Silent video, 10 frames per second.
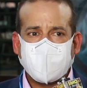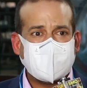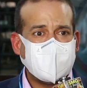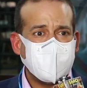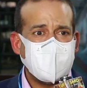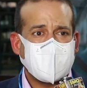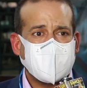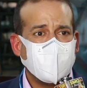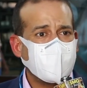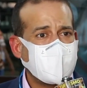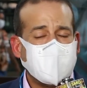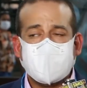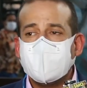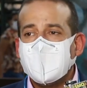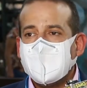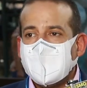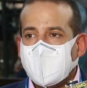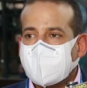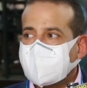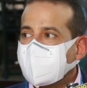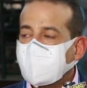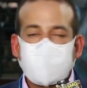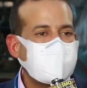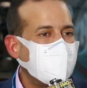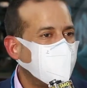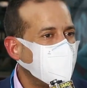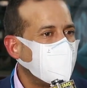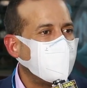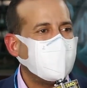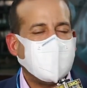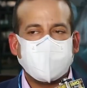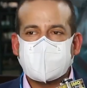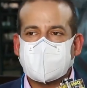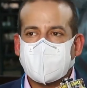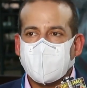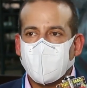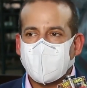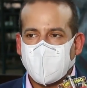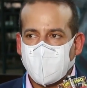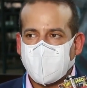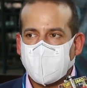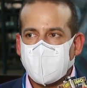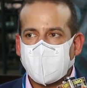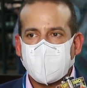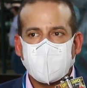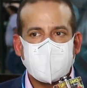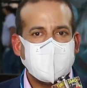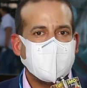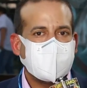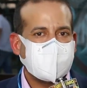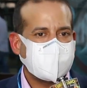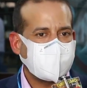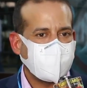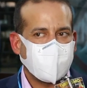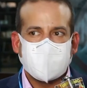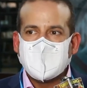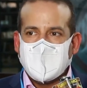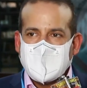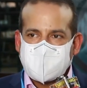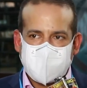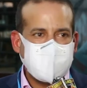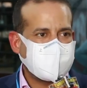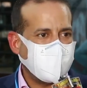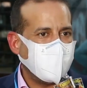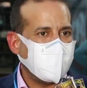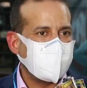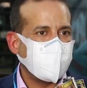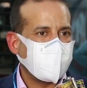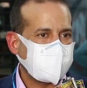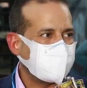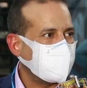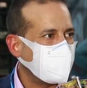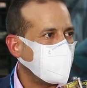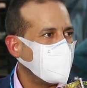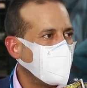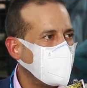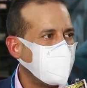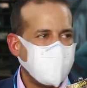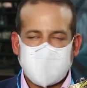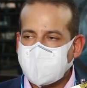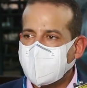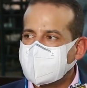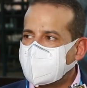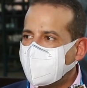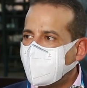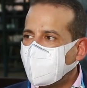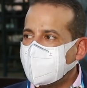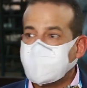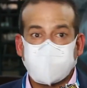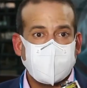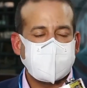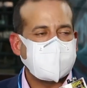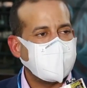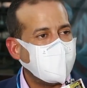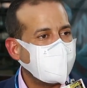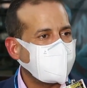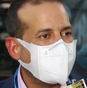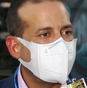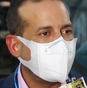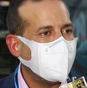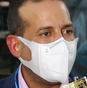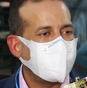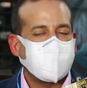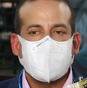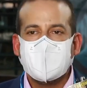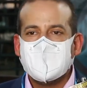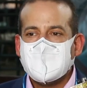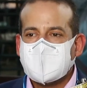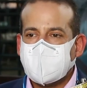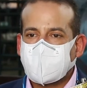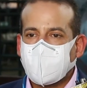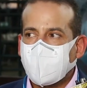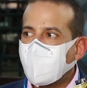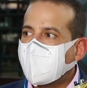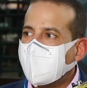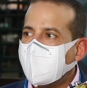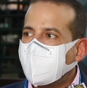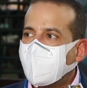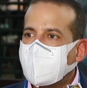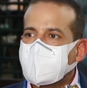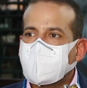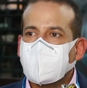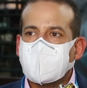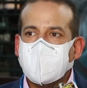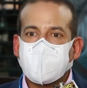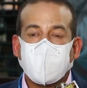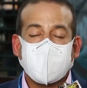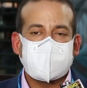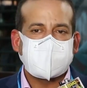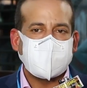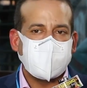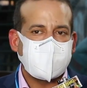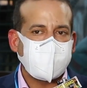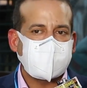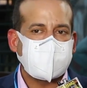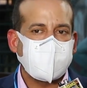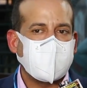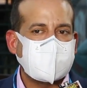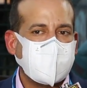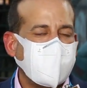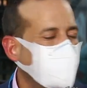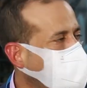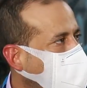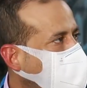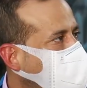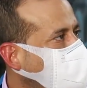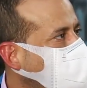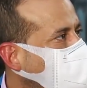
pandemia que nos trae, este sector sigue firme, a pesar de lo que ha golpeado la economía, este sector sigue trabajando por Santa Cruz y Bolivia y han sido y son y seguirán siendo el ejemplo de todo lo que es el esfuerzo y la pujanza de nuestro sector ante el mundo entero.